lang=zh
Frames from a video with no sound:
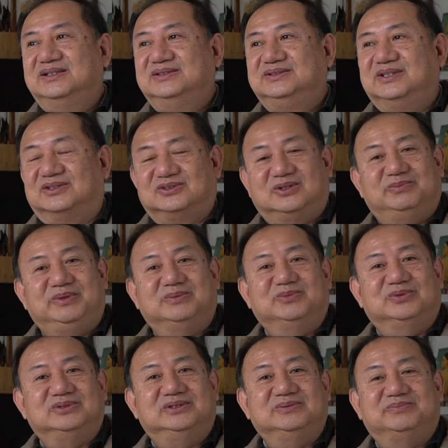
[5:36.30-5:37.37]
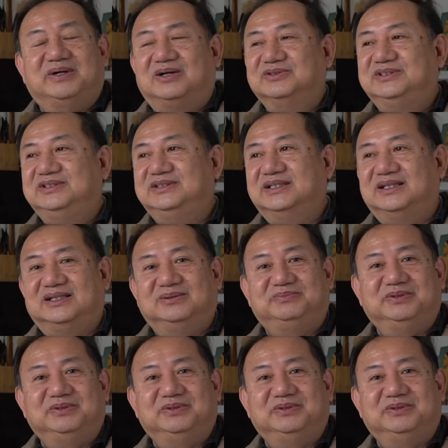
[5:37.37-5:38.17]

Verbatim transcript: 小时候被母亲抛弃啊，